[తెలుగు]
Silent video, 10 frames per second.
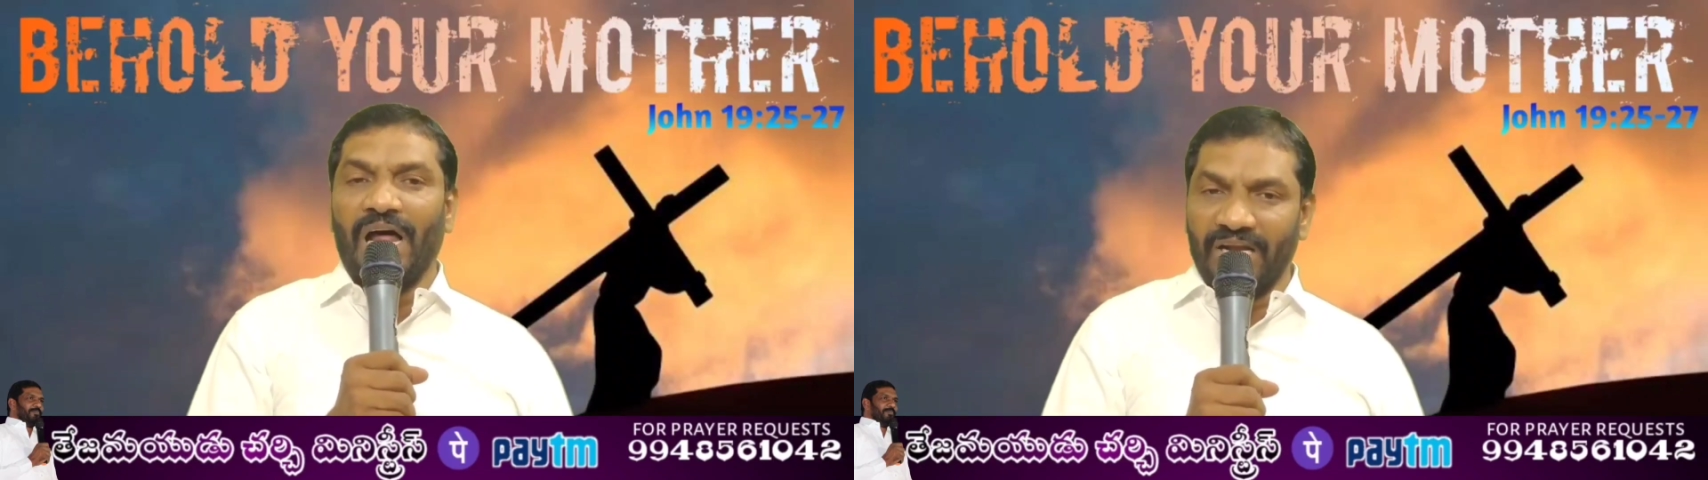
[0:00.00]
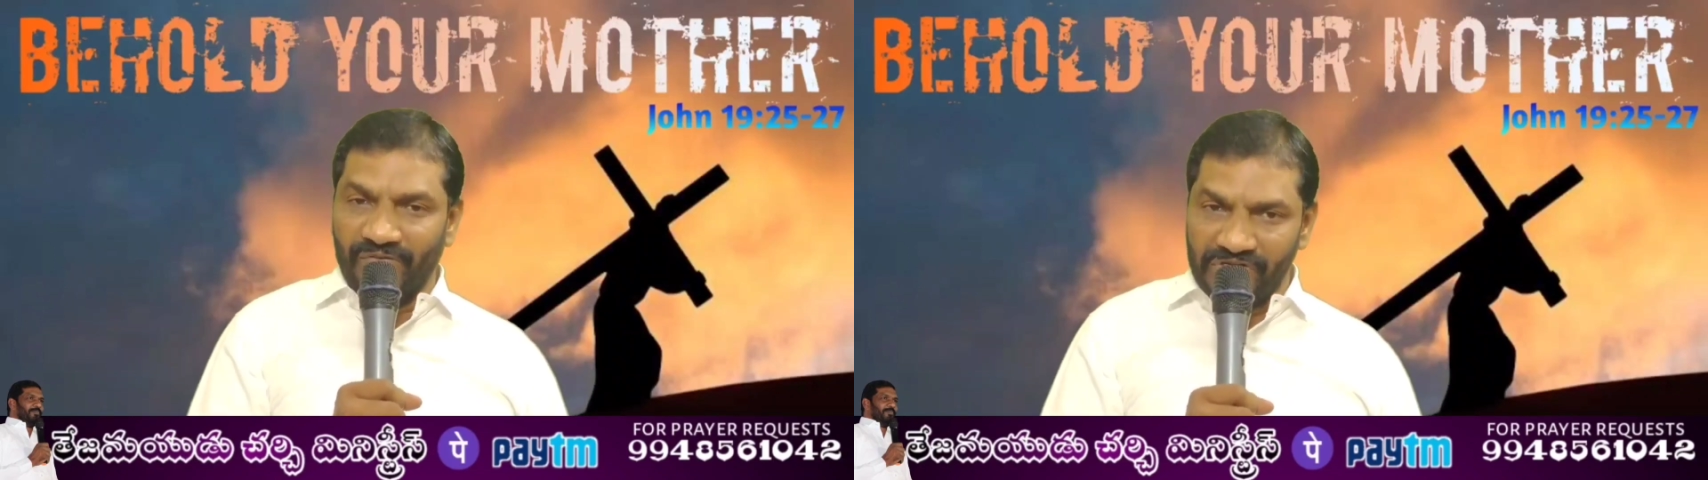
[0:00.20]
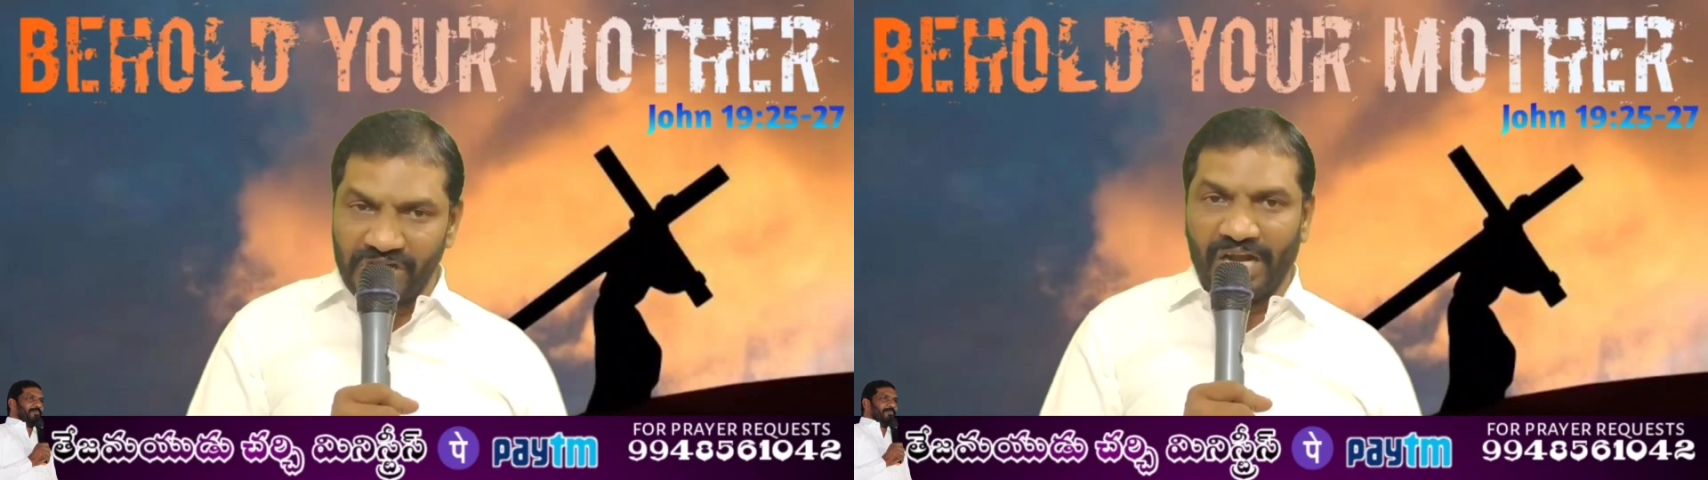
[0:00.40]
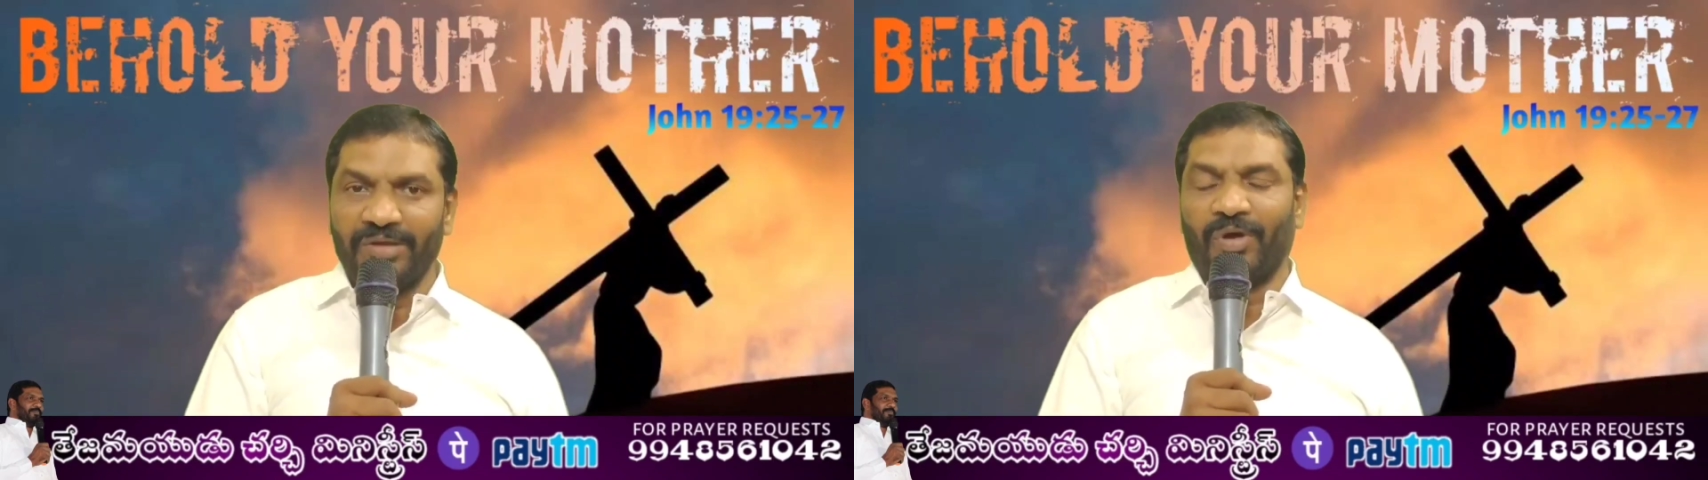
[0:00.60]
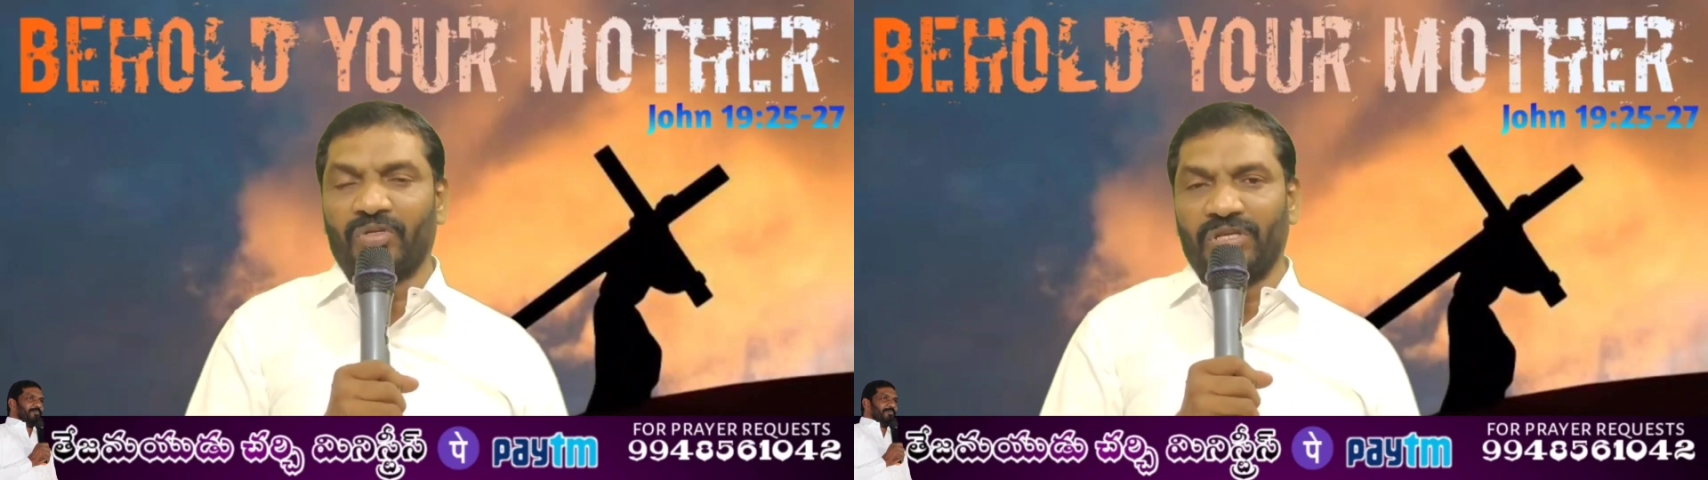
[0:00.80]
అన్న
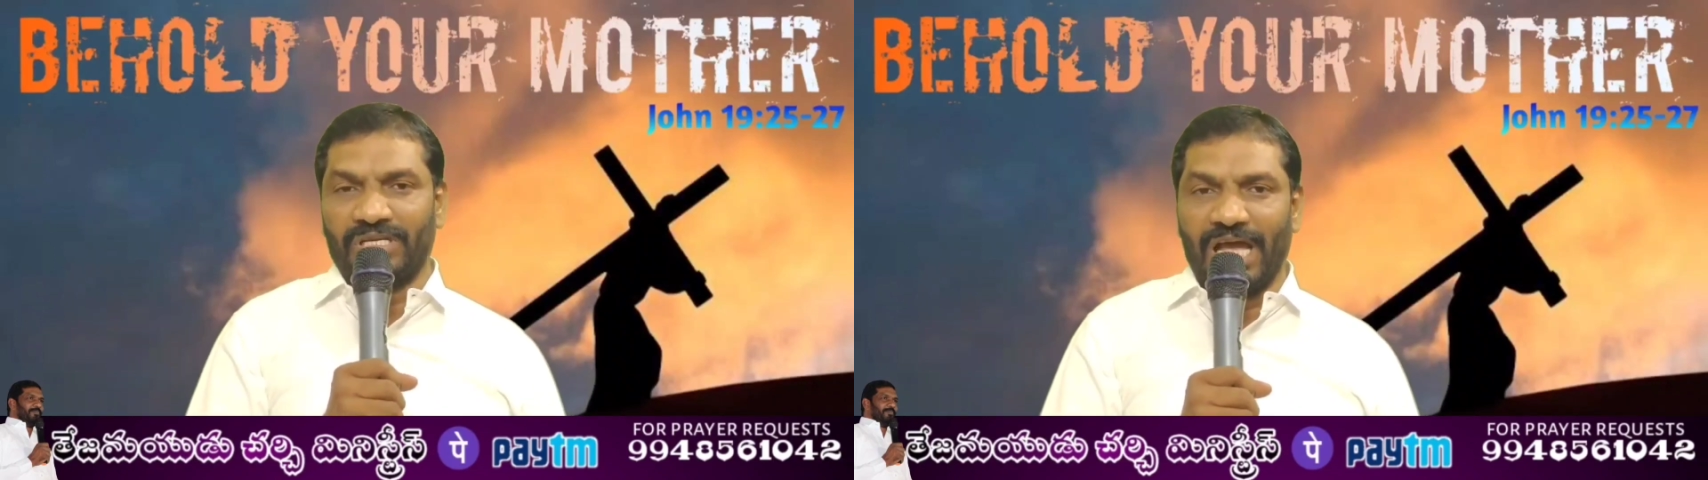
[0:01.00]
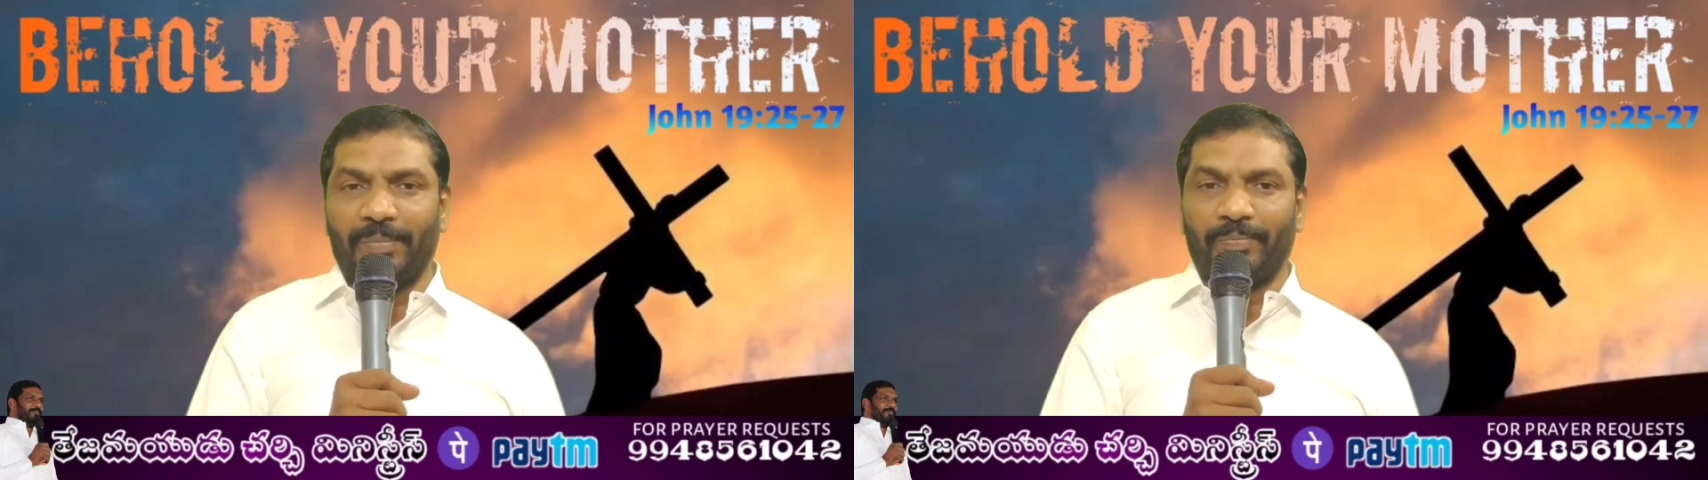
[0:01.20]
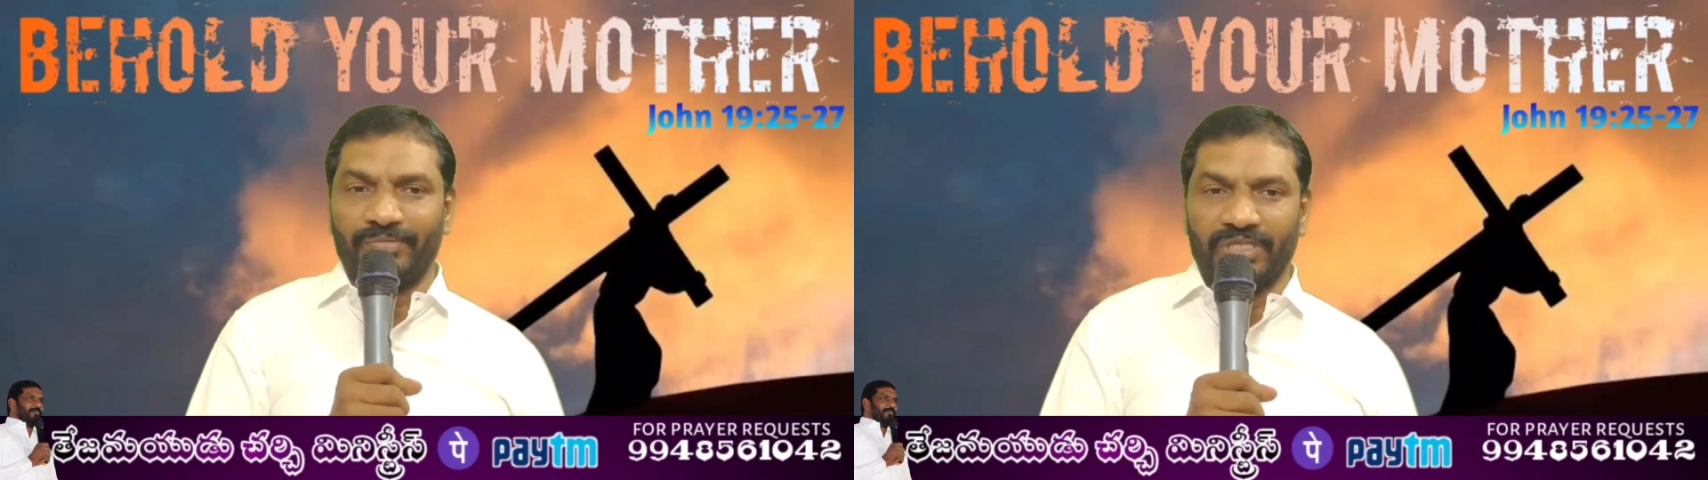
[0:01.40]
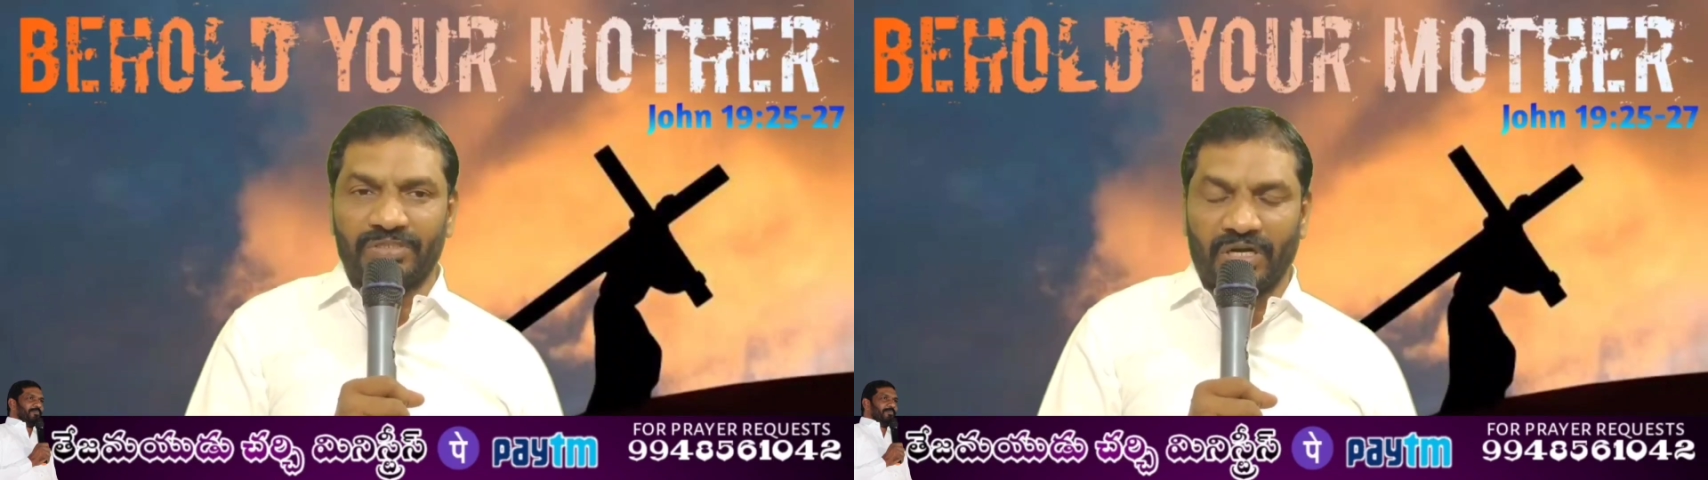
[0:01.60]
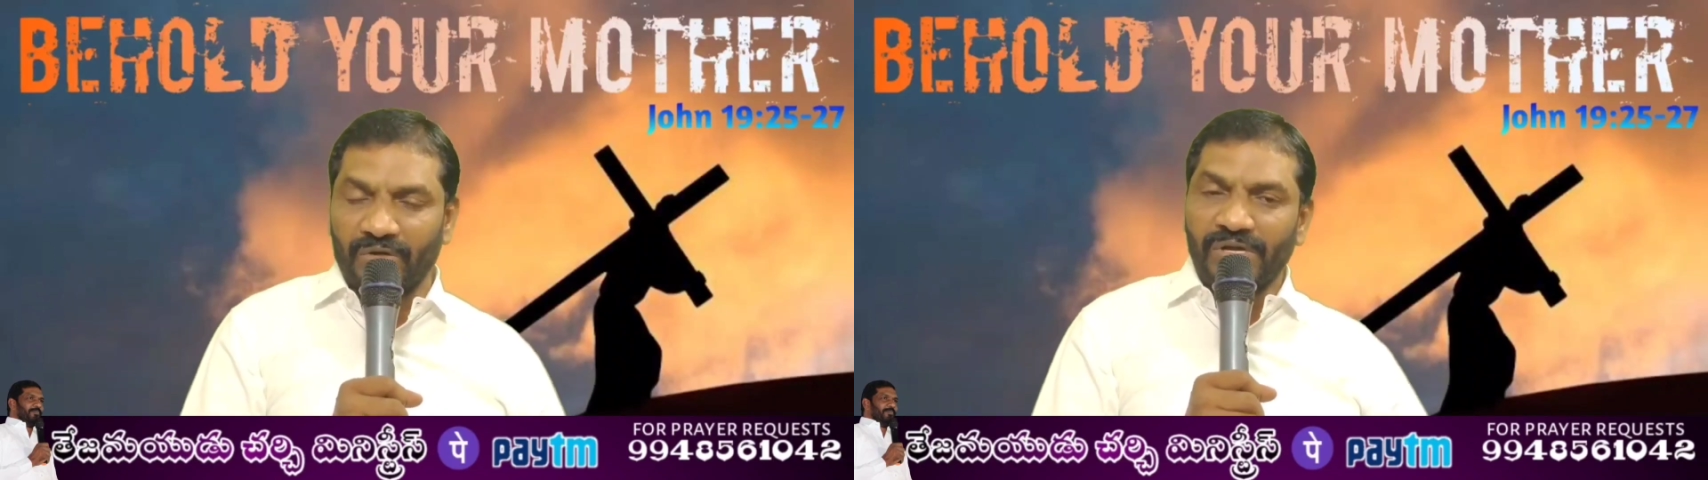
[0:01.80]
విషయాన్ని మరొకసారి జ్ఞాపకం
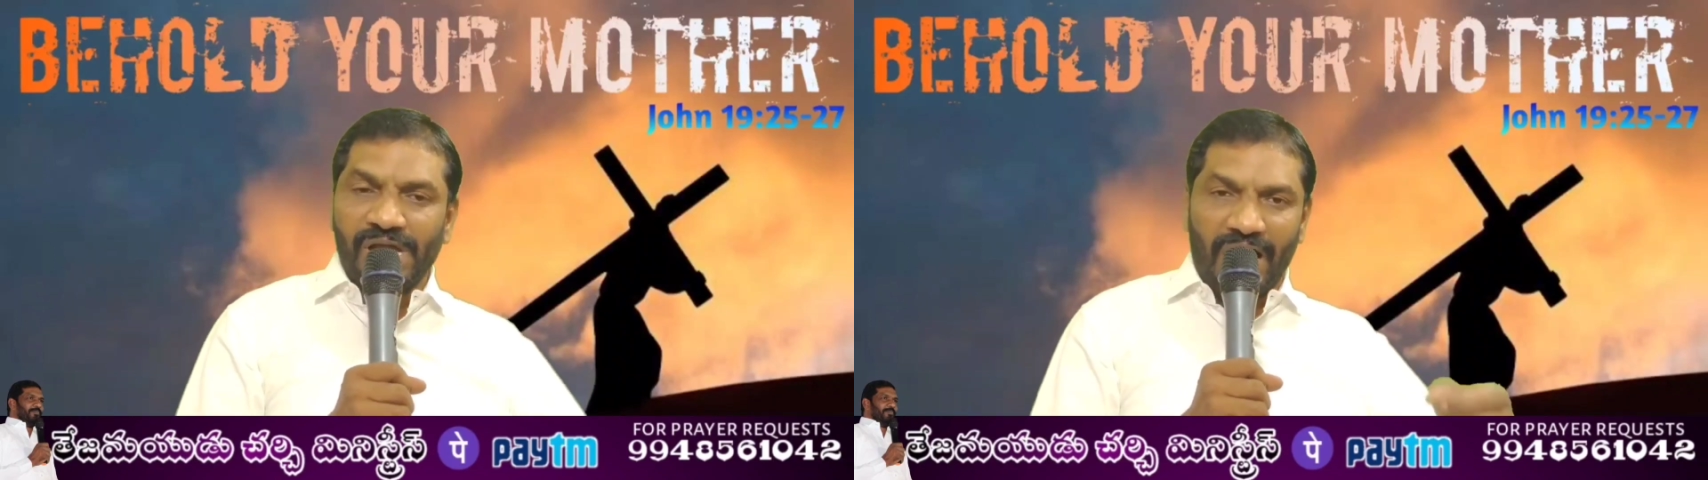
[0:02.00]
చేస్తున్నాను